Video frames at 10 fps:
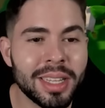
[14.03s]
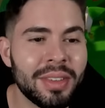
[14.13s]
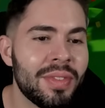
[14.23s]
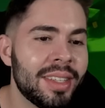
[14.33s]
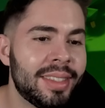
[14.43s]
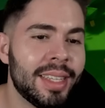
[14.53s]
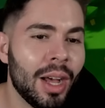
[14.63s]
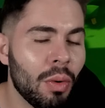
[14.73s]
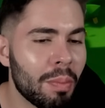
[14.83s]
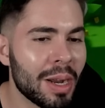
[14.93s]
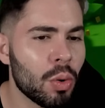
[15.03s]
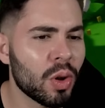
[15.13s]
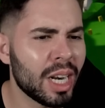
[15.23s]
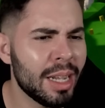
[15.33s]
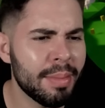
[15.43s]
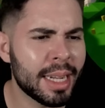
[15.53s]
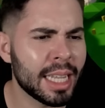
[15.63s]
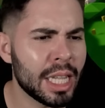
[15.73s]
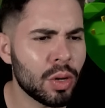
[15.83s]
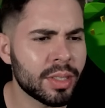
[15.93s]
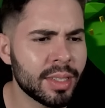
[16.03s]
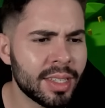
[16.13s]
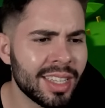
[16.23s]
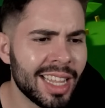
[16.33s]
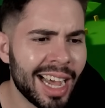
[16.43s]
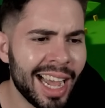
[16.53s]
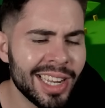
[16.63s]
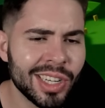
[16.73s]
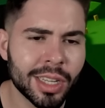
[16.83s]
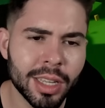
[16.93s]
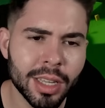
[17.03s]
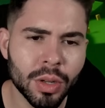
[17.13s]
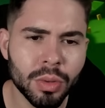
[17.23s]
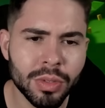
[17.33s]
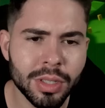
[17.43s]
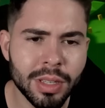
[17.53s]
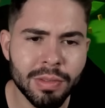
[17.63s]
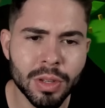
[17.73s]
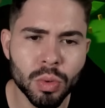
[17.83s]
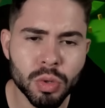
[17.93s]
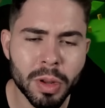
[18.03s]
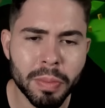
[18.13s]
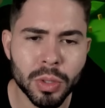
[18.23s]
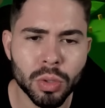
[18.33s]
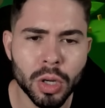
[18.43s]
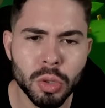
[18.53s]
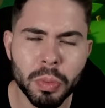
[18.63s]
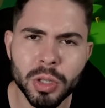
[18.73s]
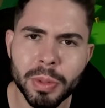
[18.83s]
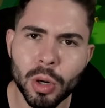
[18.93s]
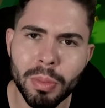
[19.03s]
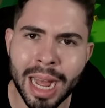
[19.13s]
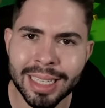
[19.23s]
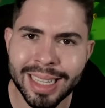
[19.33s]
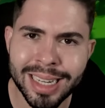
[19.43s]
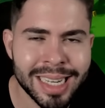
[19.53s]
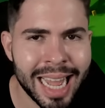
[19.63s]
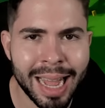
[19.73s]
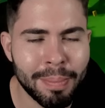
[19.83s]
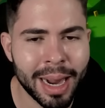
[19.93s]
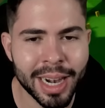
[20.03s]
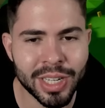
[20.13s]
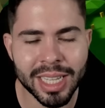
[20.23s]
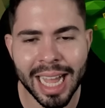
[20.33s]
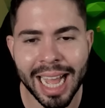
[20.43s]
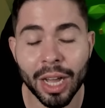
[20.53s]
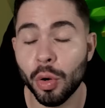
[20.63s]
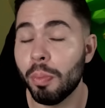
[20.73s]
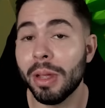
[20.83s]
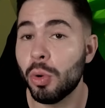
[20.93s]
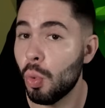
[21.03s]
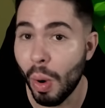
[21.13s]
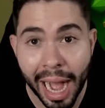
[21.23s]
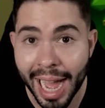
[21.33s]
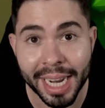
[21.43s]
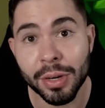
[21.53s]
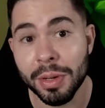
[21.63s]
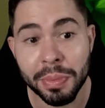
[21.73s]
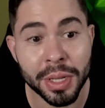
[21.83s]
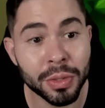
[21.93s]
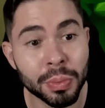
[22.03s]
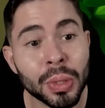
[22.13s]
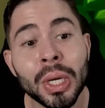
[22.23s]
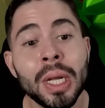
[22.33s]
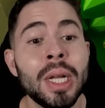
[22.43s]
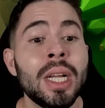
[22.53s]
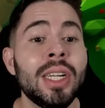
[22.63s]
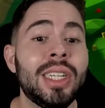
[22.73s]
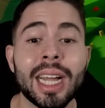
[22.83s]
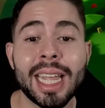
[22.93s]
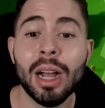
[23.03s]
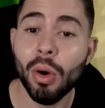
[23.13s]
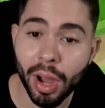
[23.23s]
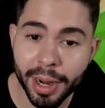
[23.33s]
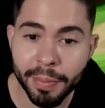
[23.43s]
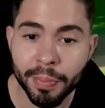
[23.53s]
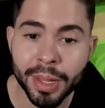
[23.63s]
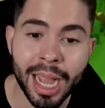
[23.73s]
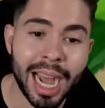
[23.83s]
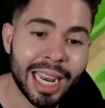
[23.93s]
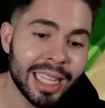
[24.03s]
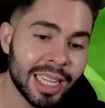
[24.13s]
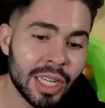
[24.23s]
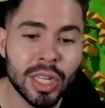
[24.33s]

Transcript: com essa visão panorâmica da nossa cidade, que inclusive no último episódio prosperou bastante na parte da agropecuária, não é mesmo? Já que agora, além da